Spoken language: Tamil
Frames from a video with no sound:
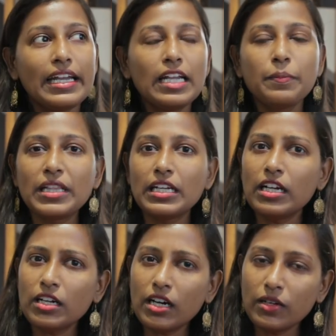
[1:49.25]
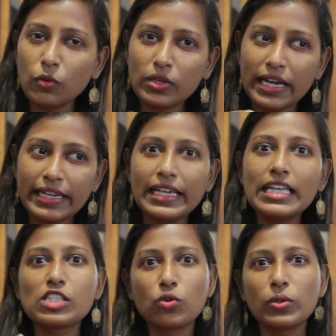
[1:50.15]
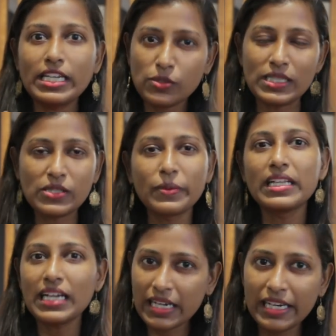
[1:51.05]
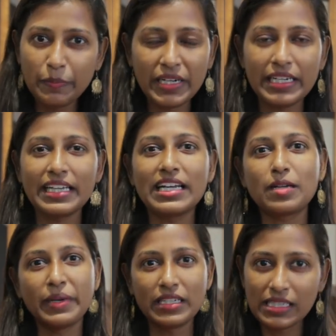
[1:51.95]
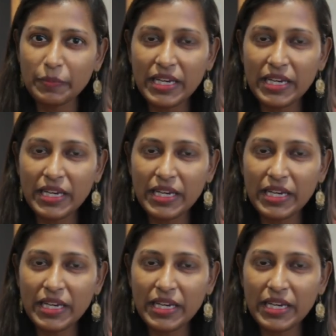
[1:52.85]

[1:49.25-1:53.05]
என்னென்னு பார்த்தீங்கன்னா ஒரு அட்லீஸ்ட் டூ டேஸ் ஒன்ஸ் வந்து நான் க்ளீன் பண்ணிகிட்டே தான் இருப்பேன்